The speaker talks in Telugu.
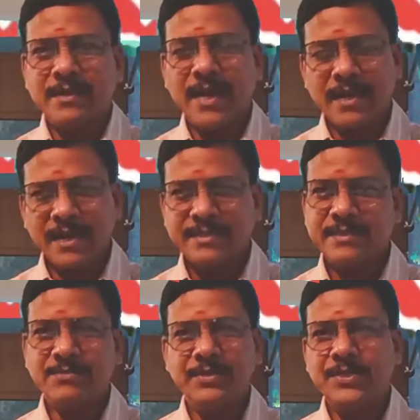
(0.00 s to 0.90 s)
నాకు
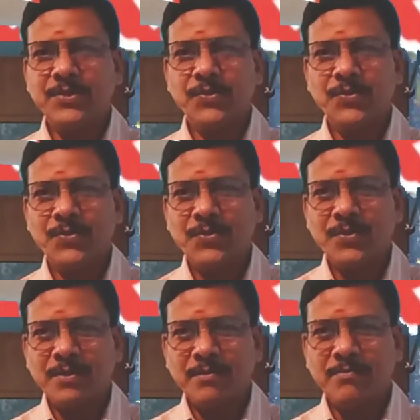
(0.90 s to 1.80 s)
నచ్చిన వీడియో
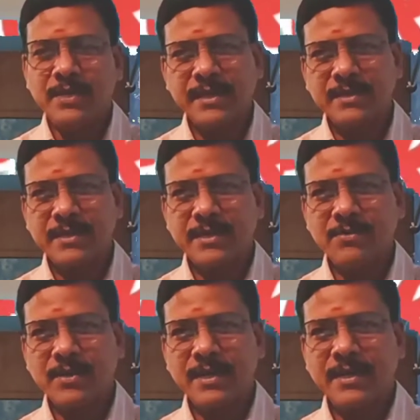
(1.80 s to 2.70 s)
మీ అందరికీ
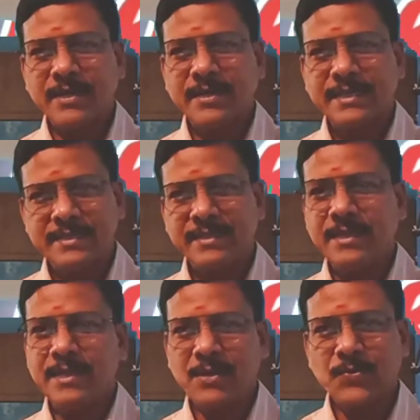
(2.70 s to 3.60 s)
కూడా
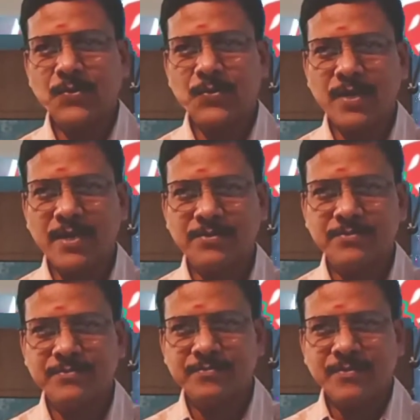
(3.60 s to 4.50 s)
నచ్చిందని నేను అనుకుంటున్నాను
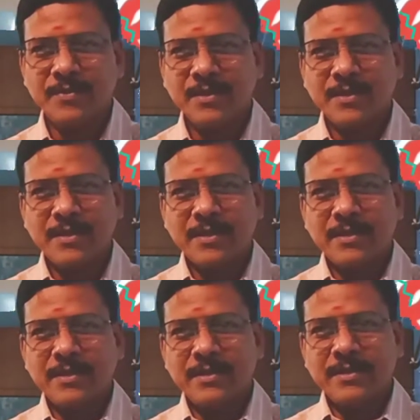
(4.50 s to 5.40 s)

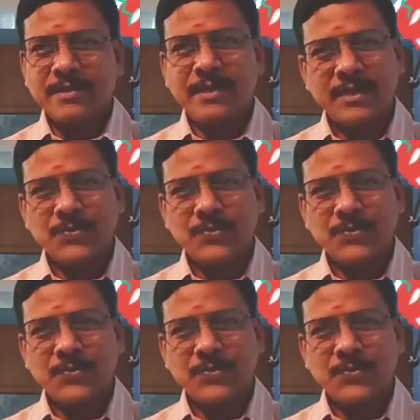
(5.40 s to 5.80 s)
ఇంకా